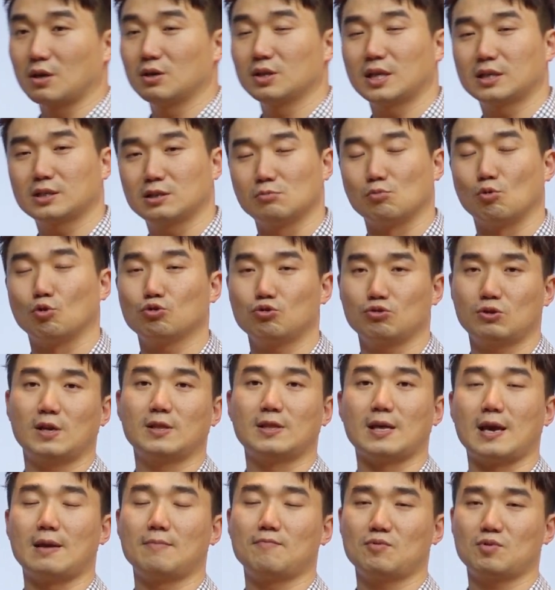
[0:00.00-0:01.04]
이건 사실 모듈의
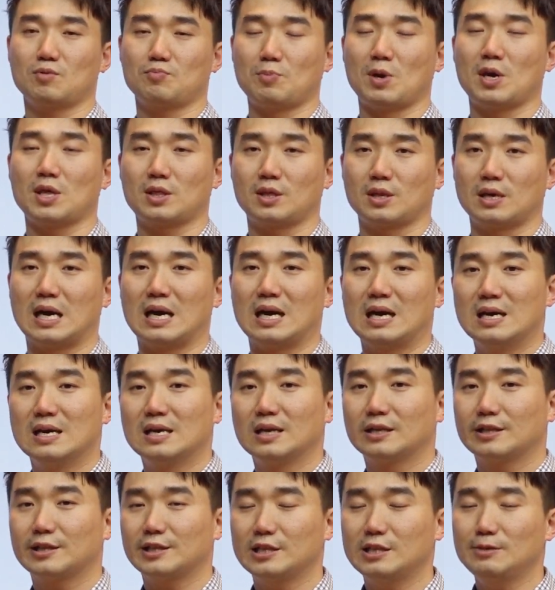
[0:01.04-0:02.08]
네임스페이스랑
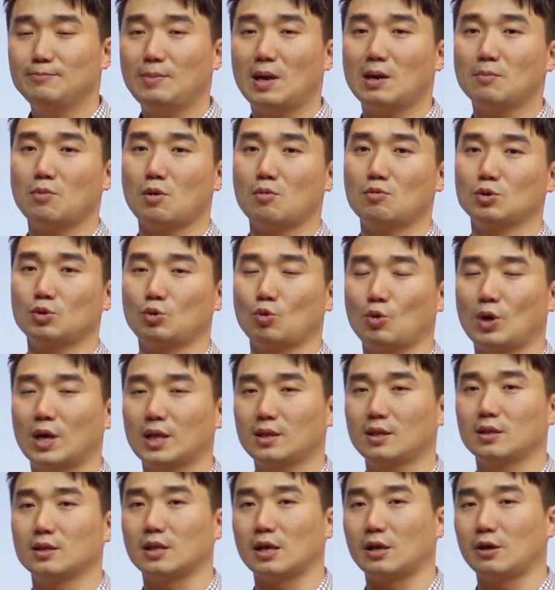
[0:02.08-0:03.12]
쓰는 방법은
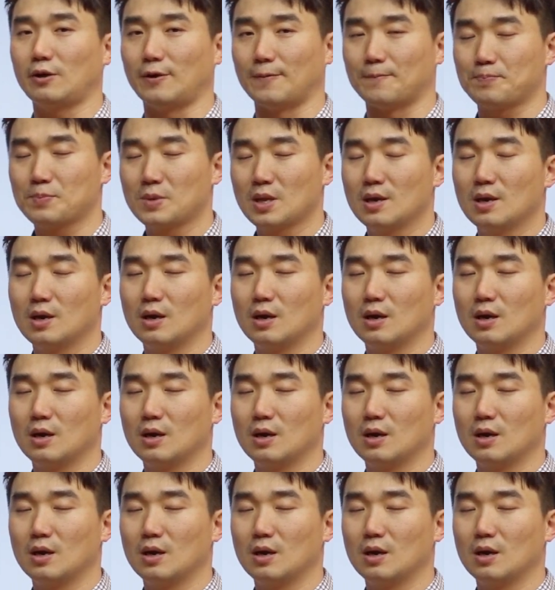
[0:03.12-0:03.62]
똑같은데요.